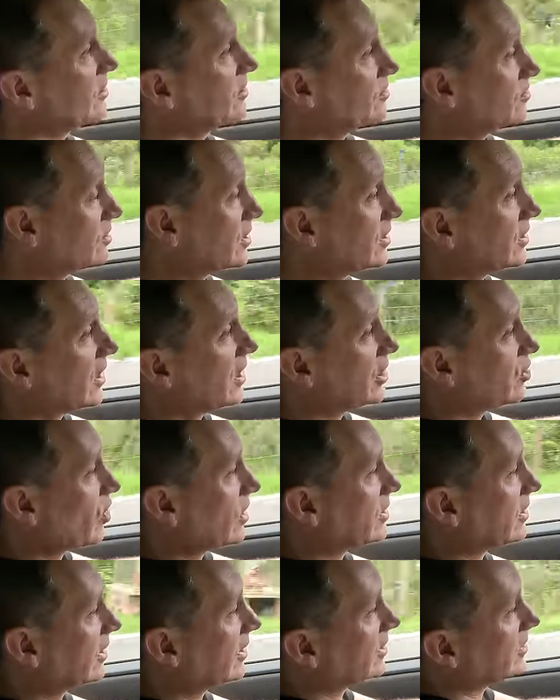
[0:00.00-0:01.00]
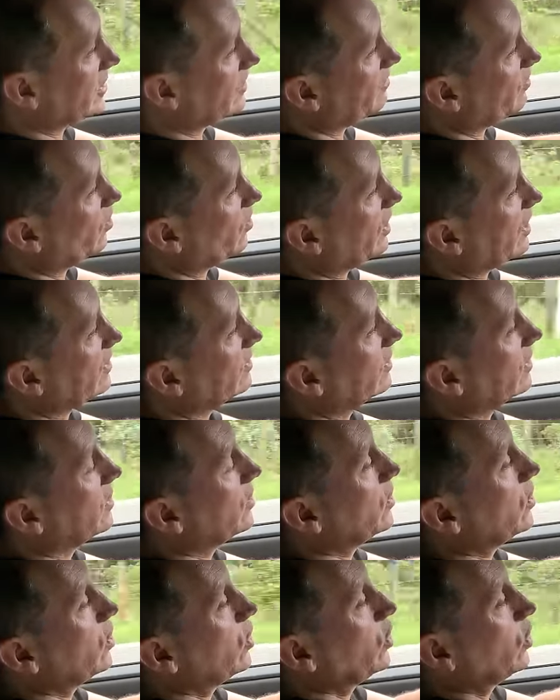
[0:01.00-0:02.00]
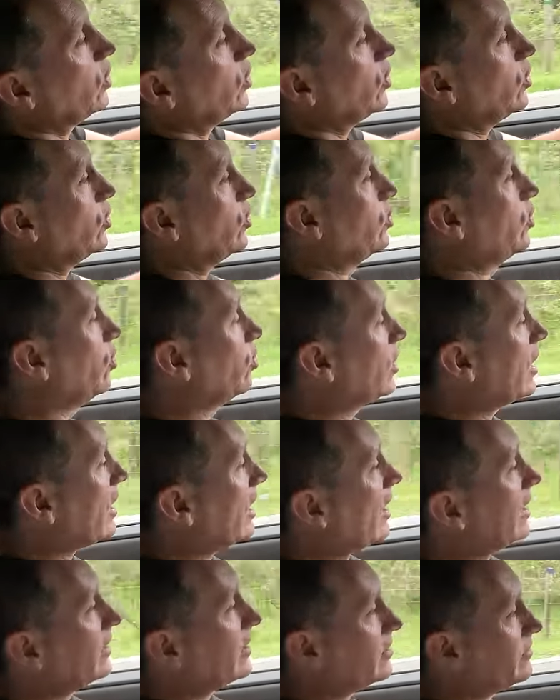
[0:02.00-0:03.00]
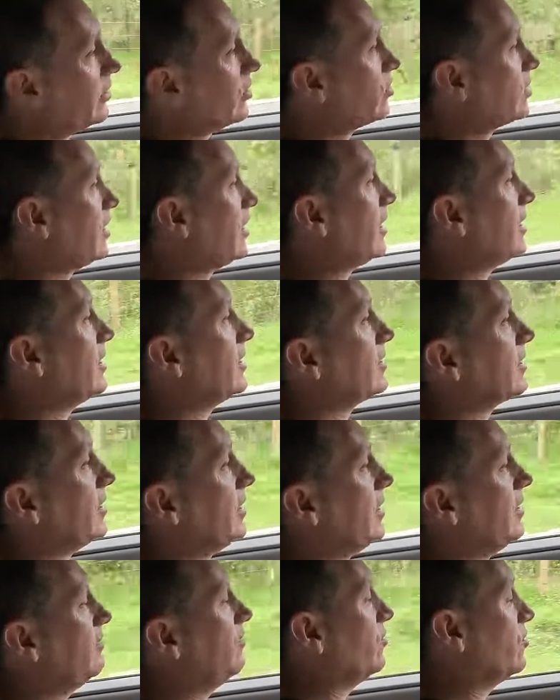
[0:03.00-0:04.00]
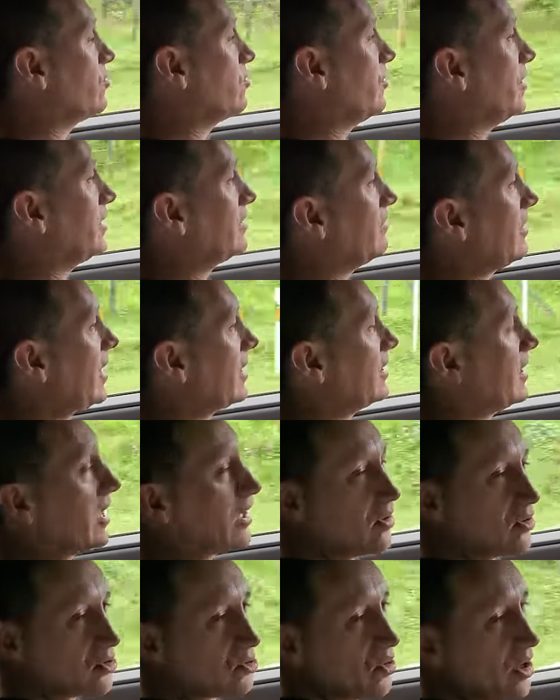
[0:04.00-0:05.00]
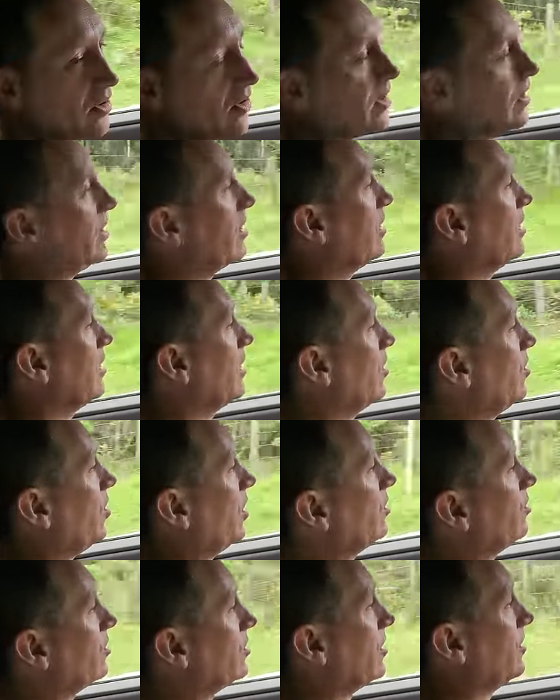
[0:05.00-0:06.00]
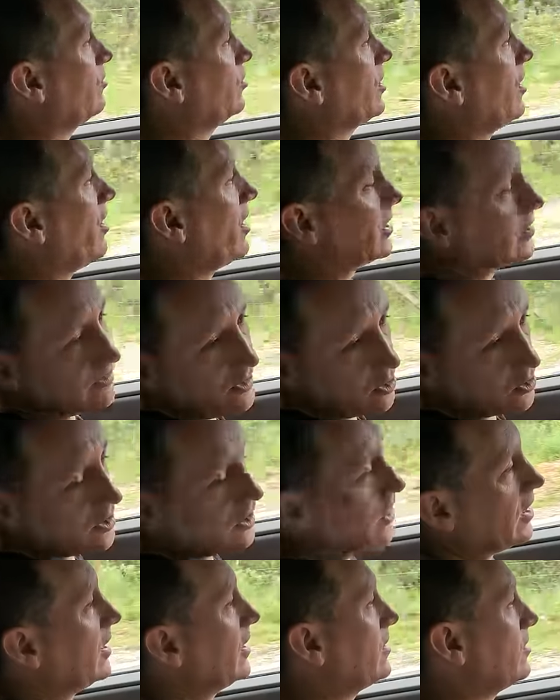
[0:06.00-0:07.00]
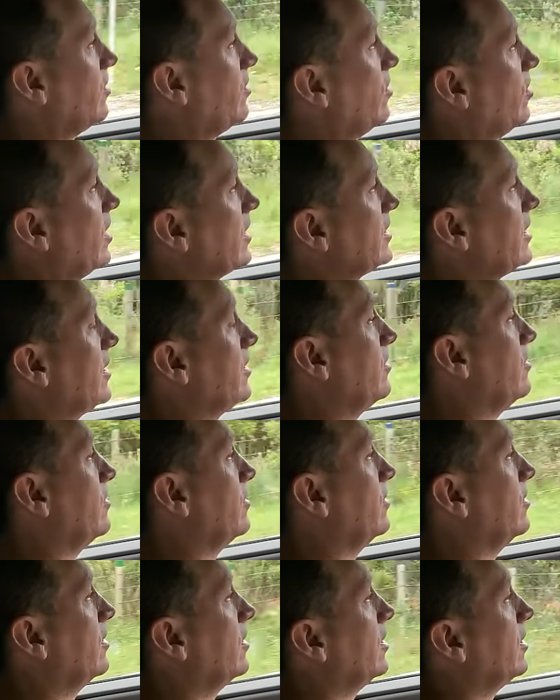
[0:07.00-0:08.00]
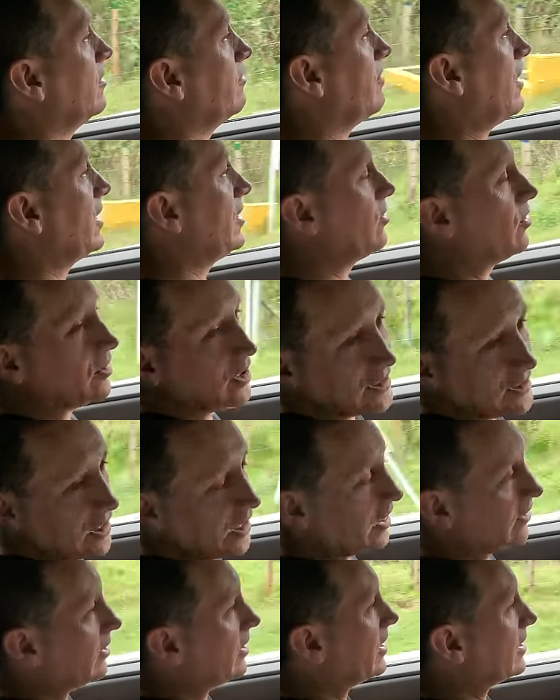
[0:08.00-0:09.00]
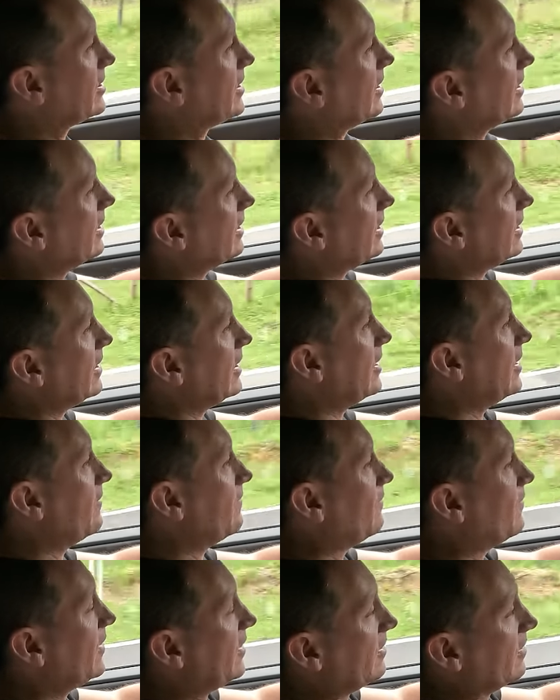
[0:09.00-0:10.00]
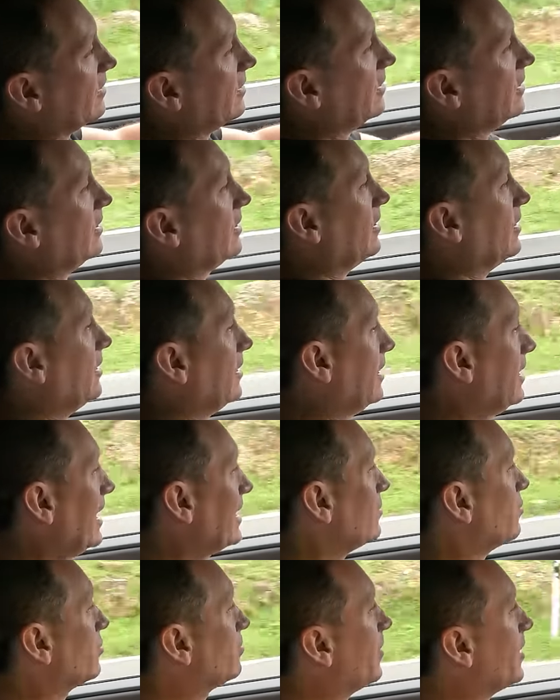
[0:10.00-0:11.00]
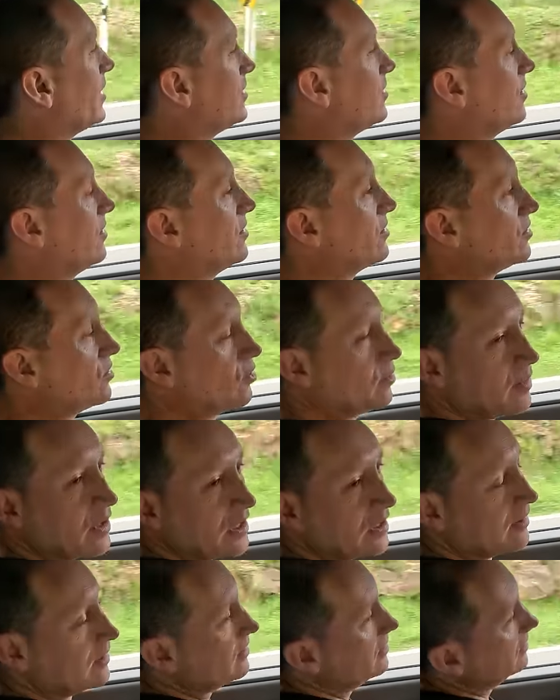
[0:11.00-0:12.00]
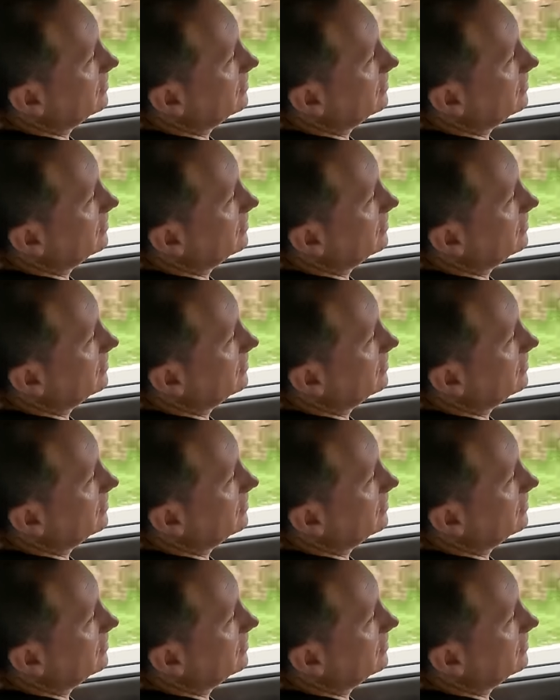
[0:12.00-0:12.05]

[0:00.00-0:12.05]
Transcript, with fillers: entonces eso hace que se ponga dura a altas velocidades y mucho más blanda o suave cuando estemos a bajas velocidades o haciendo maniobras de reversa, en fin. La suspensión súper,